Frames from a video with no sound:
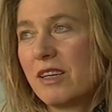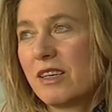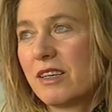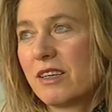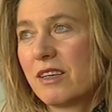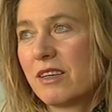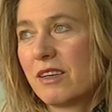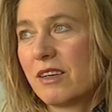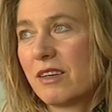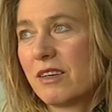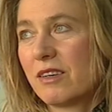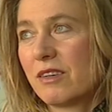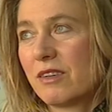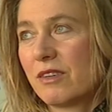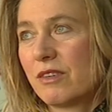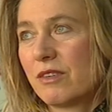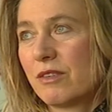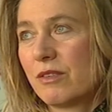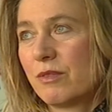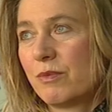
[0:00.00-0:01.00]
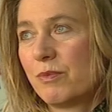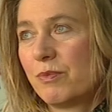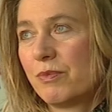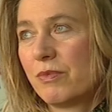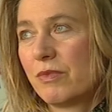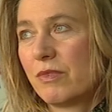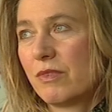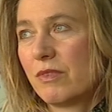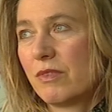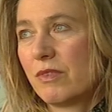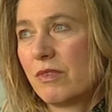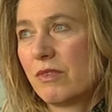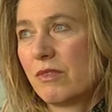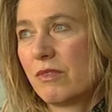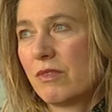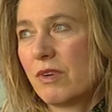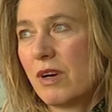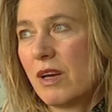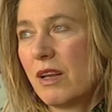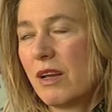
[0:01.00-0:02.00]
ich, ähm,
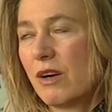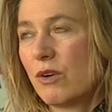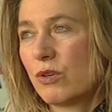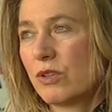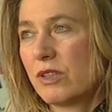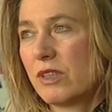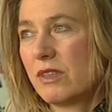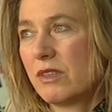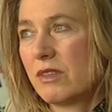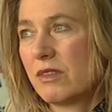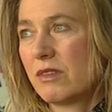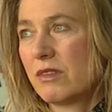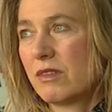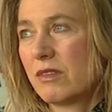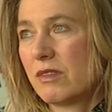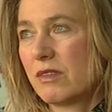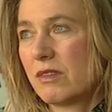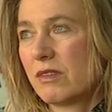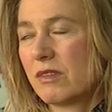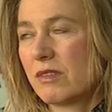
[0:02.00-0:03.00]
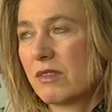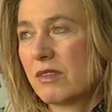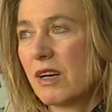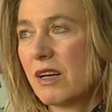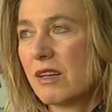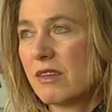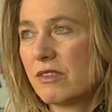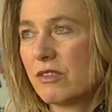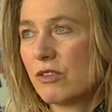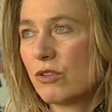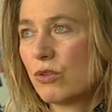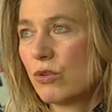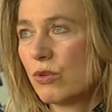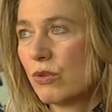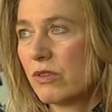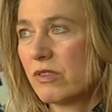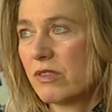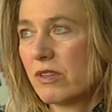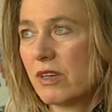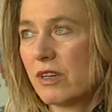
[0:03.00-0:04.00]
weil auch das ganze
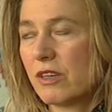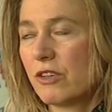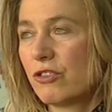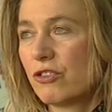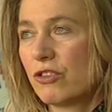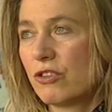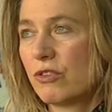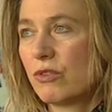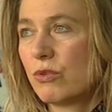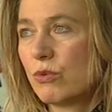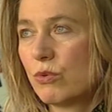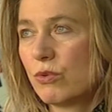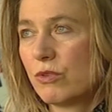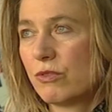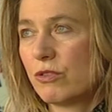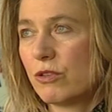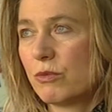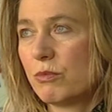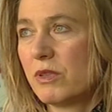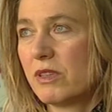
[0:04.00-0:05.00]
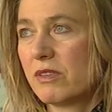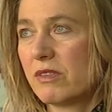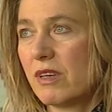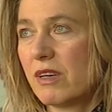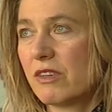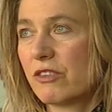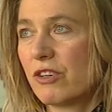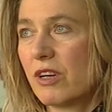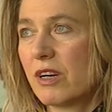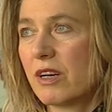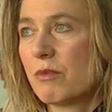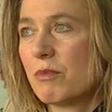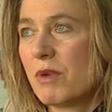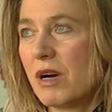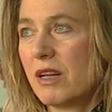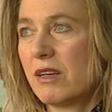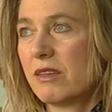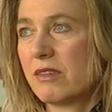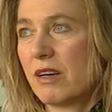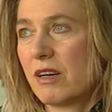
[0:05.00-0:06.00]
künstlerische Tun für mich sehr stark im
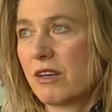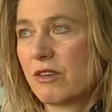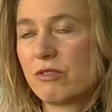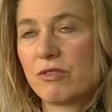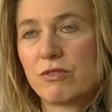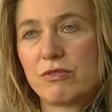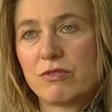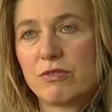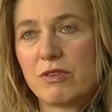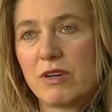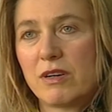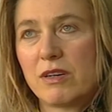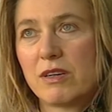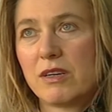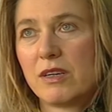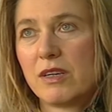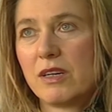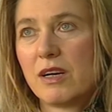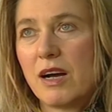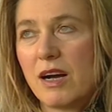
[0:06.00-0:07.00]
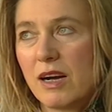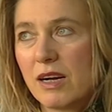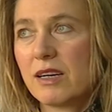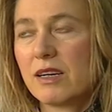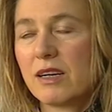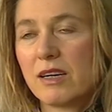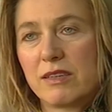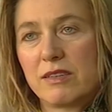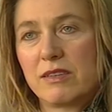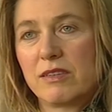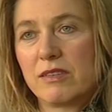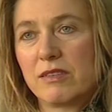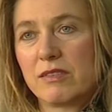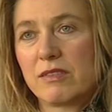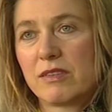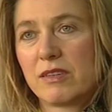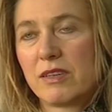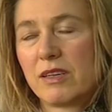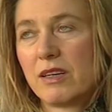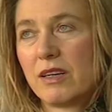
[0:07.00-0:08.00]
Alltag verankert
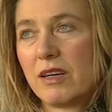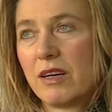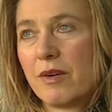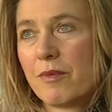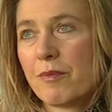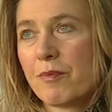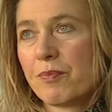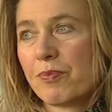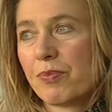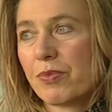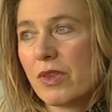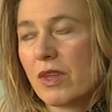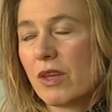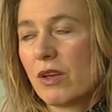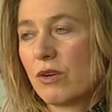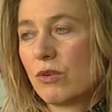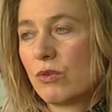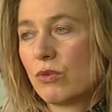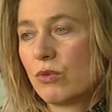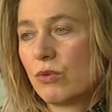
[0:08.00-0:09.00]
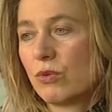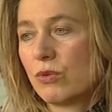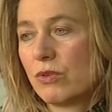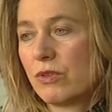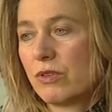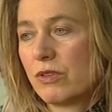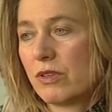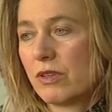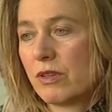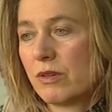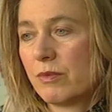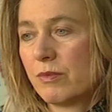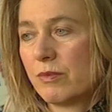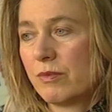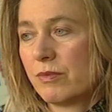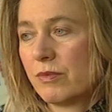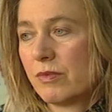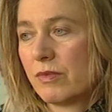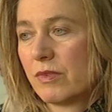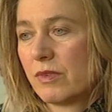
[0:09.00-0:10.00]
ist. Und
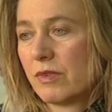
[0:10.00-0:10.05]
ähm,